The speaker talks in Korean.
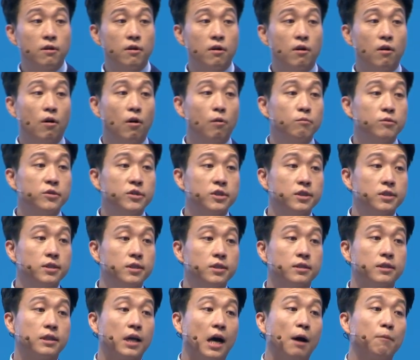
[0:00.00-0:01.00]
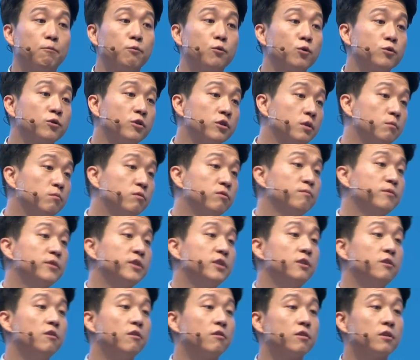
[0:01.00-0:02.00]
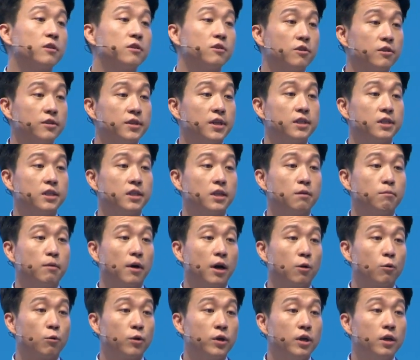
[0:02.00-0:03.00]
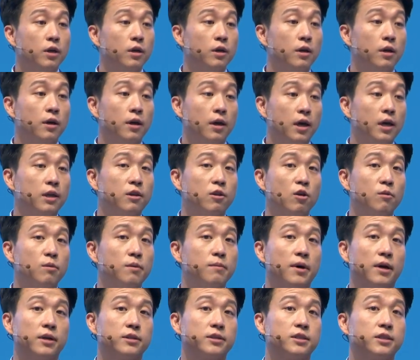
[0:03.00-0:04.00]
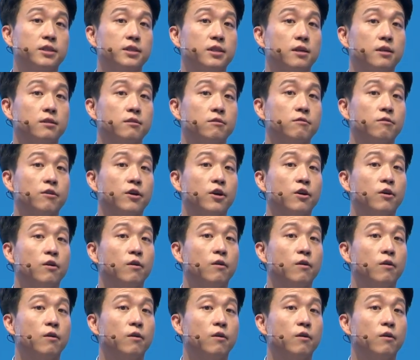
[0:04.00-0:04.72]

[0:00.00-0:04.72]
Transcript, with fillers: 없는 압도적인 품질력을 끌어내는 게 바로 이 애터미 방식이라는 거예요.